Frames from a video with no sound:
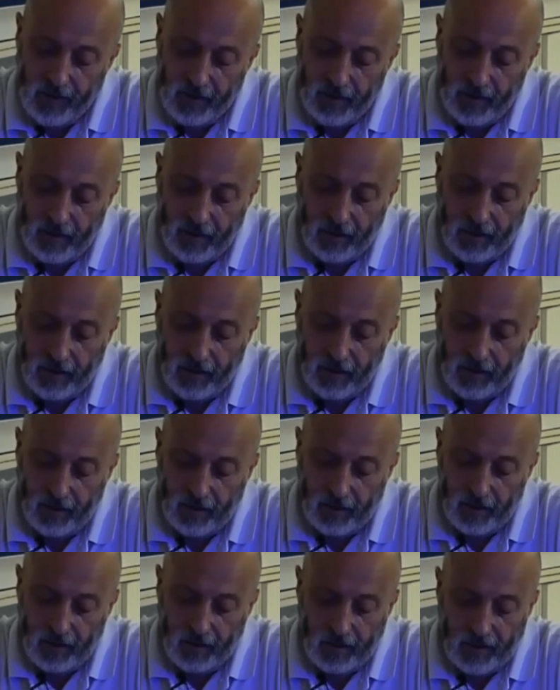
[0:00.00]

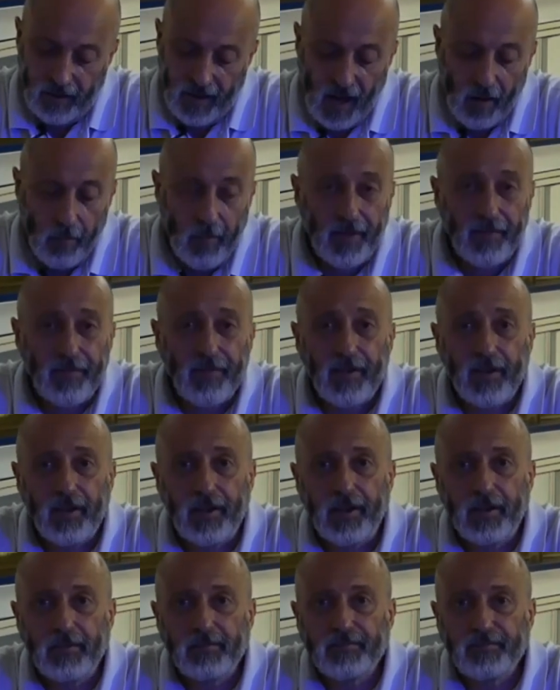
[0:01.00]
Eh,
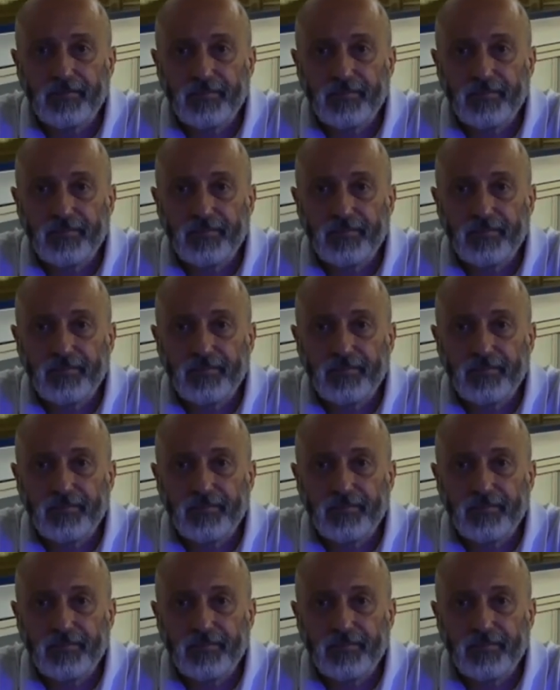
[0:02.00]
realmente